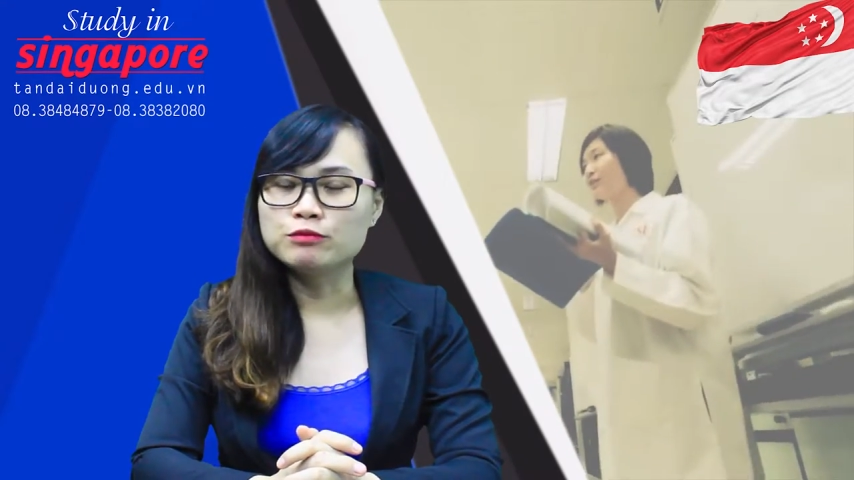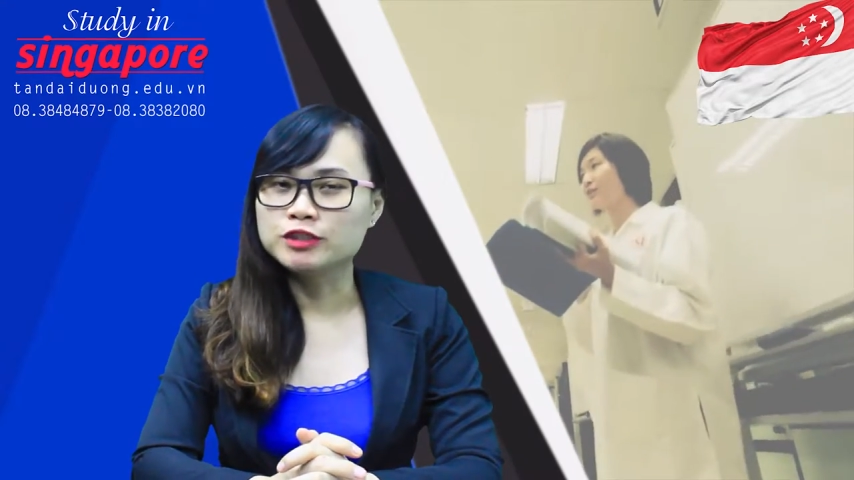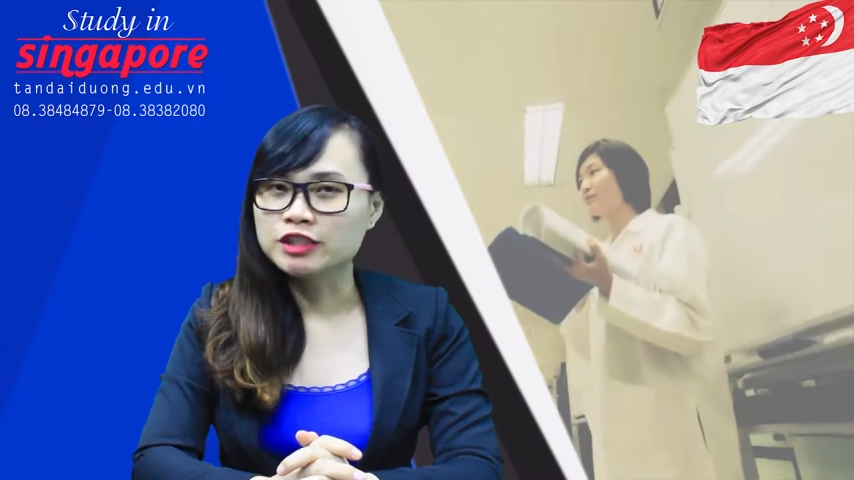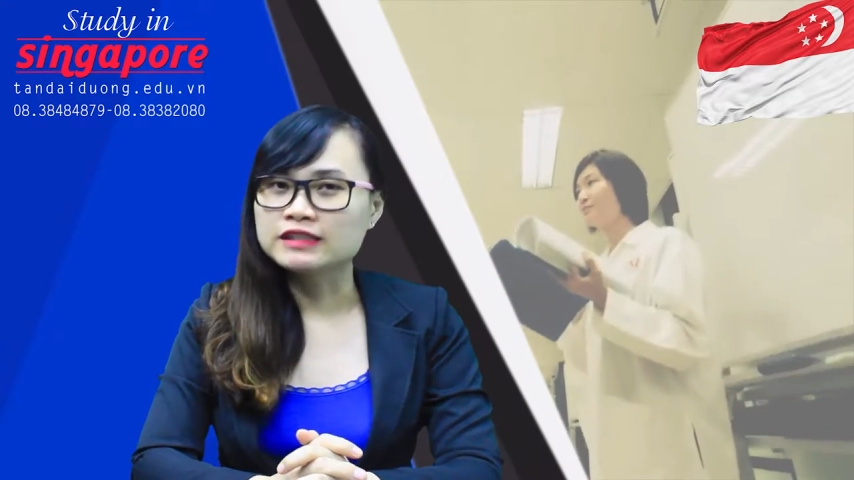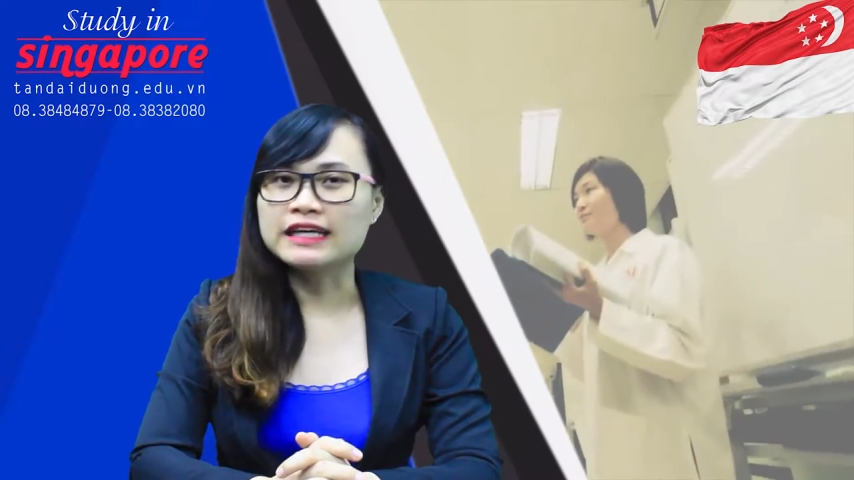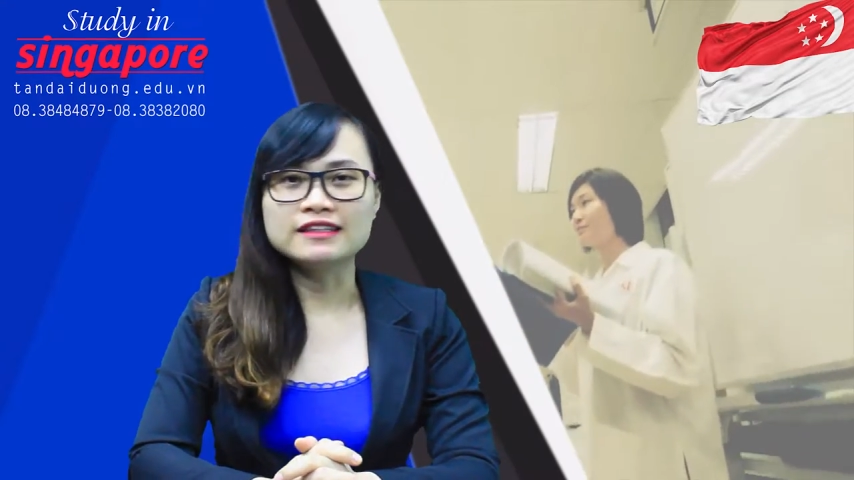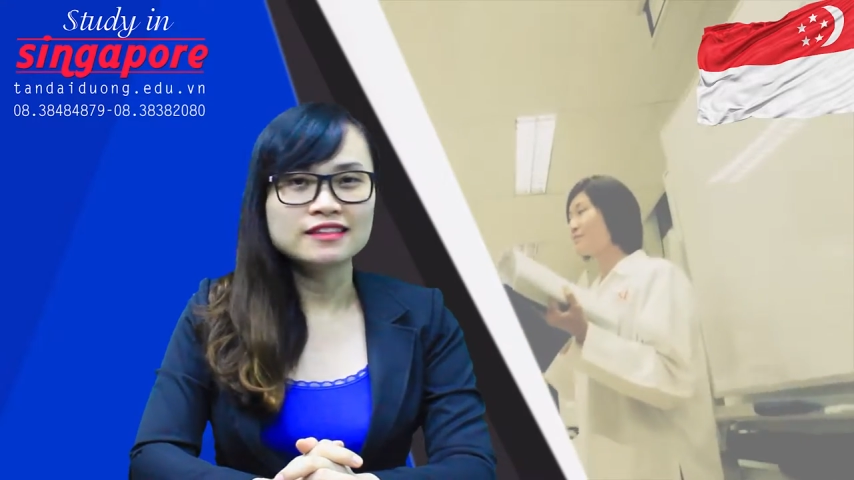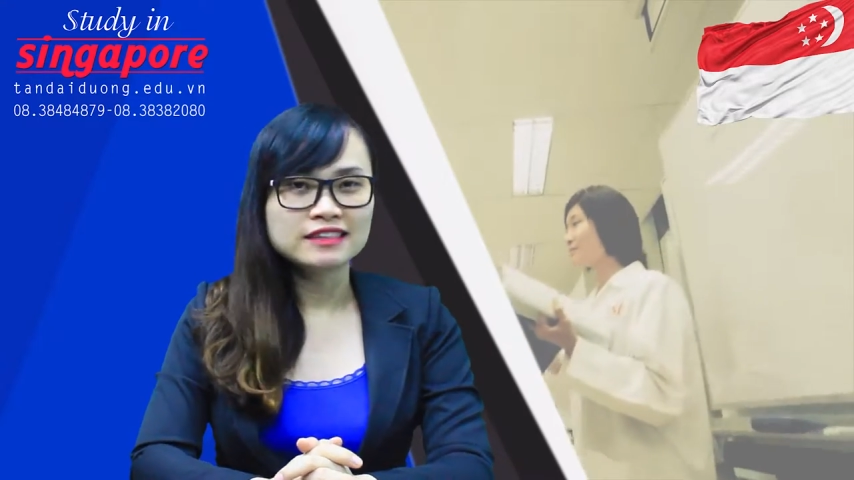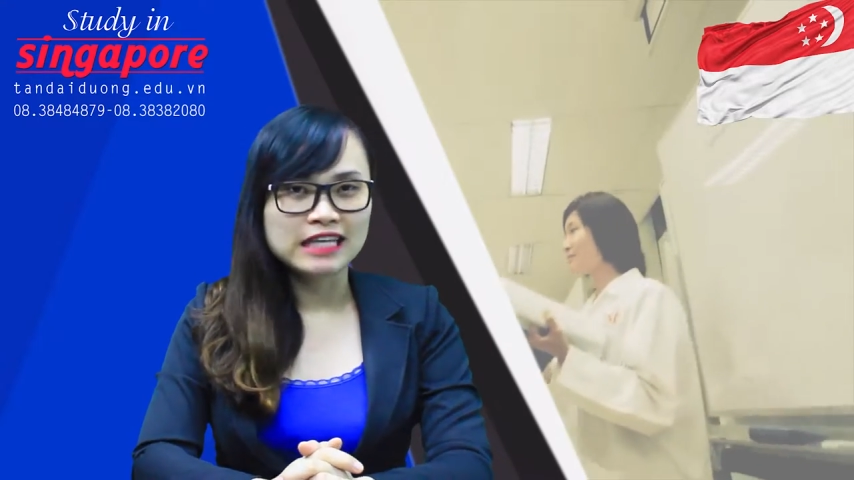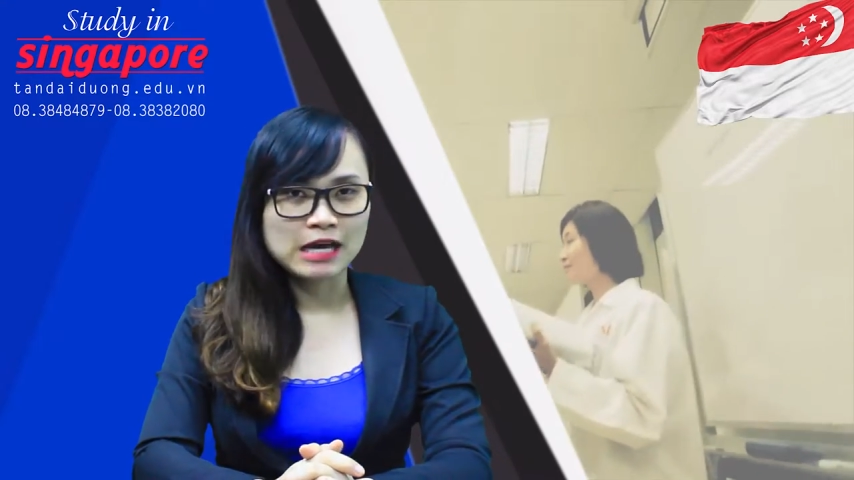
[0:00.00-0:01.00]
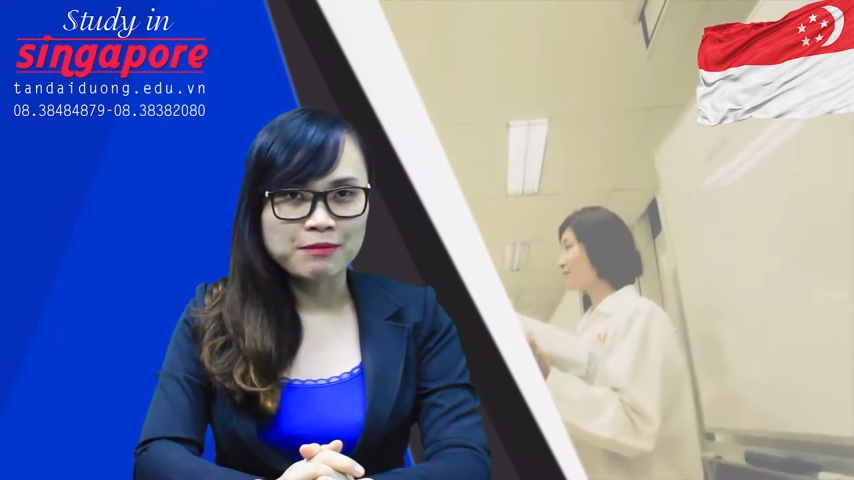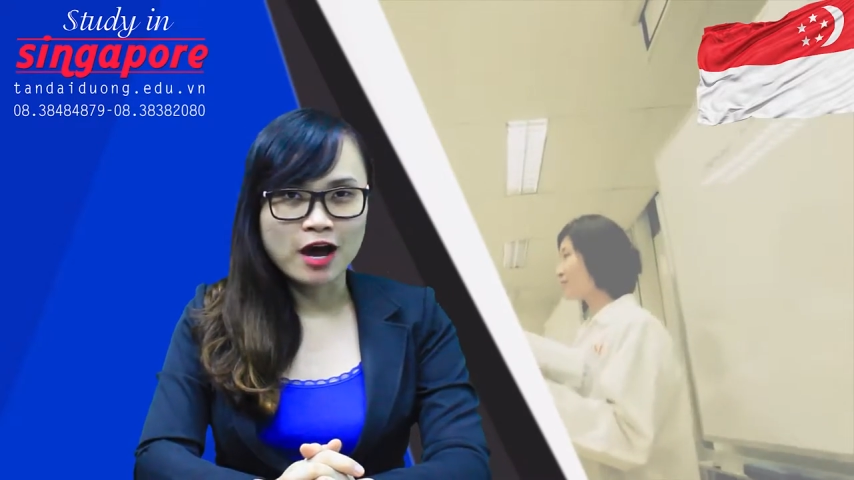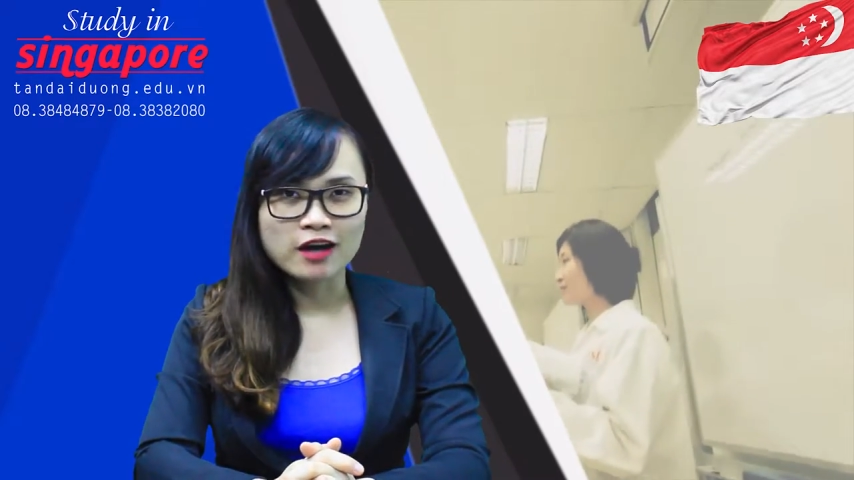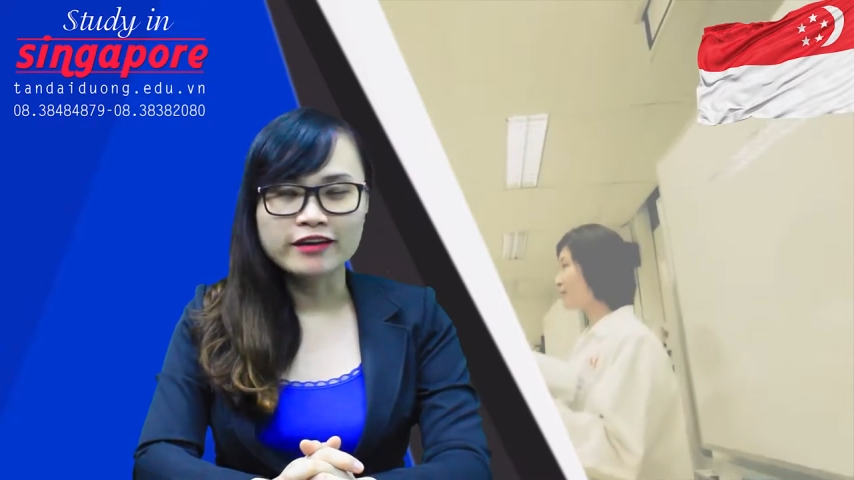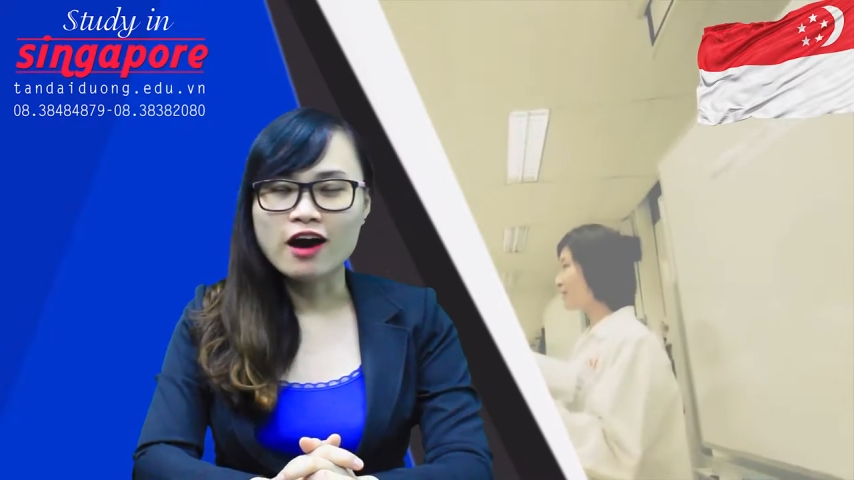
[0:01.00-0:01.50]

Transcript: một trường tại đất nước Singapore